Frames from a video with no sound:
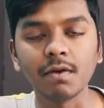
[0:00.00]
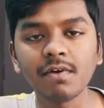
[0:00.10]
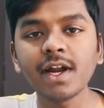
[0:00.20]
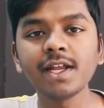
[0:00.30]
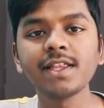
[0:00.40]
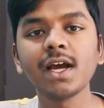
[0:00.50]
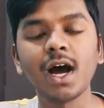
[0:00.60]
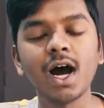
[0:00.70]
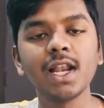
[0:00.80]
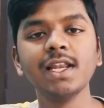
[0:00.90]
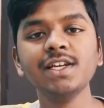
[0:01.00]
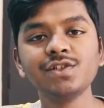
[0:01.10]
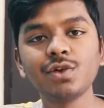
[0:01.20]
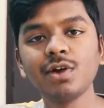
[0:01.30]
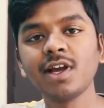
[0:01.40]
ఎవరైతే ఆ
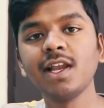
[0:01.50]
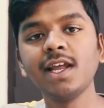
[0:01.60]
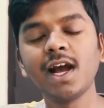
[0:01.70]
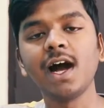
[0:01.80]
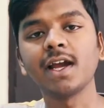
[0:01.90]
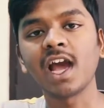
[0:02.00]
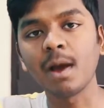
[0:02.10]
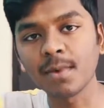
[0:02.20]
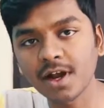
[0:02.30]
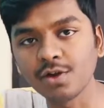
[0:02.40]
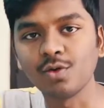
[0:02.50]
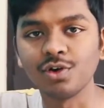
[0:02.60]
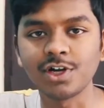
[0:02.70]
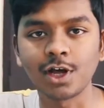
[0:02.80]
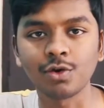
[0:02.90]
లింక్స్లోకి వెళ్ళి ఆ కెమెరాని
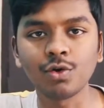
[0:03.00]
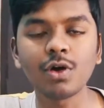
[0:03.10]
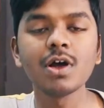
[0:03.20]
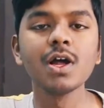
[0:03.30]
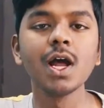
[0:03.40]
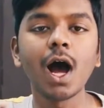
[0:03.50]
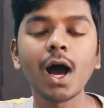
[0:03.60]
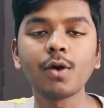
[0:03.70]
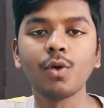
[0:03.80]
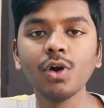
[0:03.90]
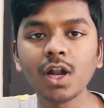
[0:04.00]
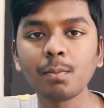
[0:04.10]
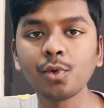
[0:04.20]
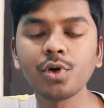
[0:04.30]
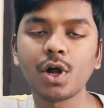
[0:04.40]
కొంటారో ఆ
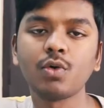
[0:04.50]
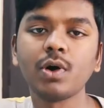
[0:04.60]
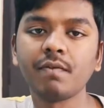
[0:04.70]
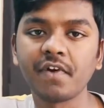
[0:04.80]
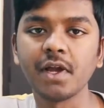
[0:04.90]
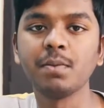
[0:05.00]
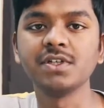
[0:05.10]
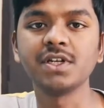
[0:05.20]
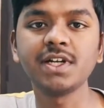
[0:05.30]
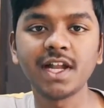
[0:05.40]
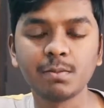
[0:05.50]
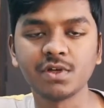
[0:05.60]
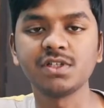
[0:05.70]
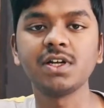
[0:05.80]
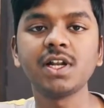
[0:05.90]
కొన్నప్పుడు నాకు ఒక ఫైవ్ పర్సెంట్ టెన్
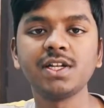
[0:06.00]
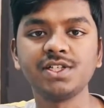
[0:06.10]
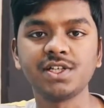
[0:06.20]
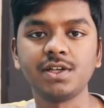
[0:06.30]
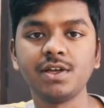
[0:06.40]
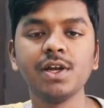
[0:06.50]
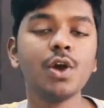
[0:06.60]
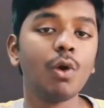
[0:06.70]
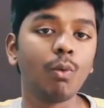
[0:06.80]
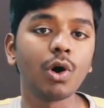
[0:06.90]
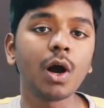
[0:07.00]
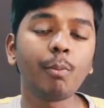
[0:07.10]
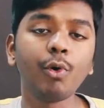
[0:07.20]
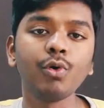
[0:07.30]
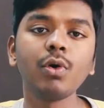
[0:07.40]
పర్సెంట్ అని ఇచ్చేది
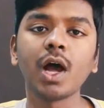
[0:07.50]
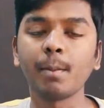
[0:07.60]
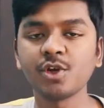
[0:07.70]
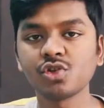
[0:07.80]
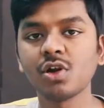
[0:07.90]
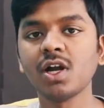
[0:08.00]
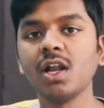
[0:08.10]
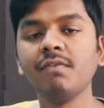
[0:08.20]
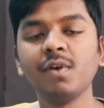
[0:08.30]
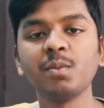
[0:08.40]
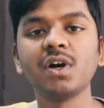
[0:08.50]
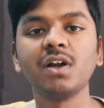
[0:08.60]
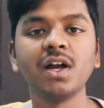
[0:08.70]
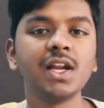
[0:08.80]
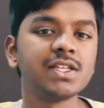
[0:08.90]
ఒకప్పుడు అమెజాన్ కానీ
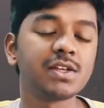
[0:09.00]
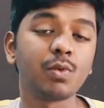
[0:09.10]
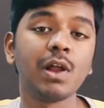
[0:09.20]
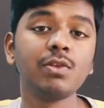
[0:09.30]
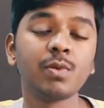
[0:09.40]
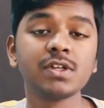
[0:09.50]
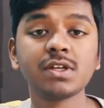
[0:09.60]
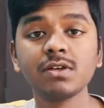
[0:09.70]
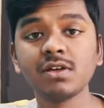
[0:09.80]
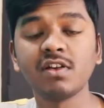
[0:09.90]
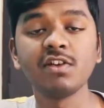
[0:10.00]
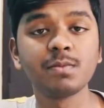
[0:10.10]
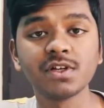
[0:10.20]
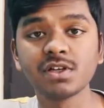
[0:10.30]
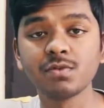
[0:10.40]
ఫ్లిప్కార్ట్ కానీ ట్వెల్వ్ పర్సెంట్
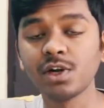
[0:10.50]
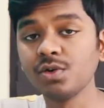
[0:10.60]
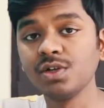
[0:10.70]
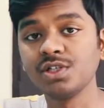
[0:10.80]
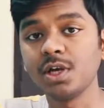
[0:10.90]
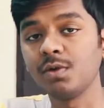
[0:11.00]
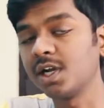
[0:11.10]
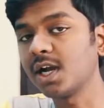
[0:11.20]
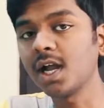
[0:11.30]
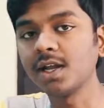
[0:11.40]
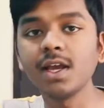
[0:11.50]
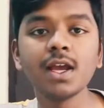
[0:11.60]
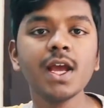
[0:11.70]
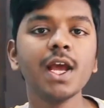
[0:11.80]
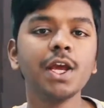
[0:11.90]
టెన్ పర్సెంట్ వరకు ఇచ్చేవి కానీ